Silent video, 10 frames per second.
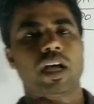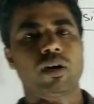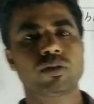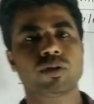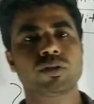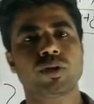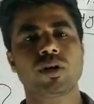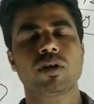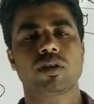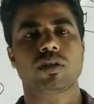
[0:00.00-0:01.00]
हेलो
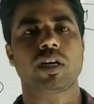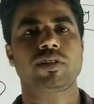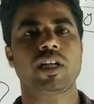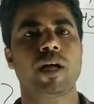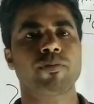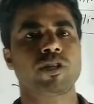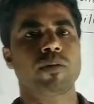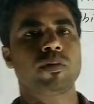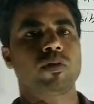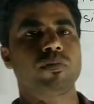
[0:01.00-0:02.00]
दोस्तों कैसे हैं आप
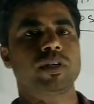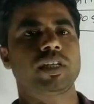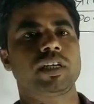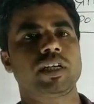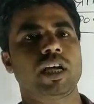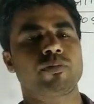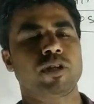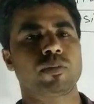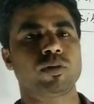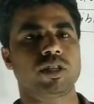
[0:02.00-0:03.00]
सब उम्मीद है कि आप
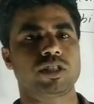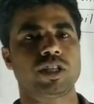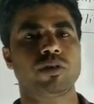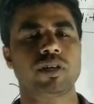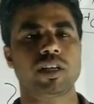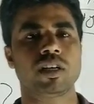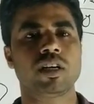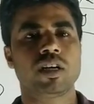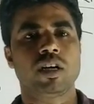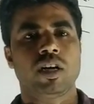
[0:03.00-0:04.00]
सब बहुत अच्छे होंगे
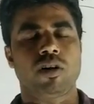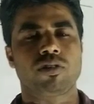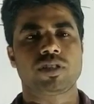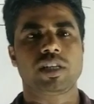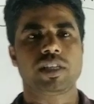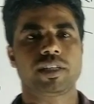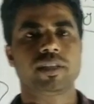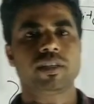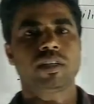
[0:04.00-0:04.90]
और चलिए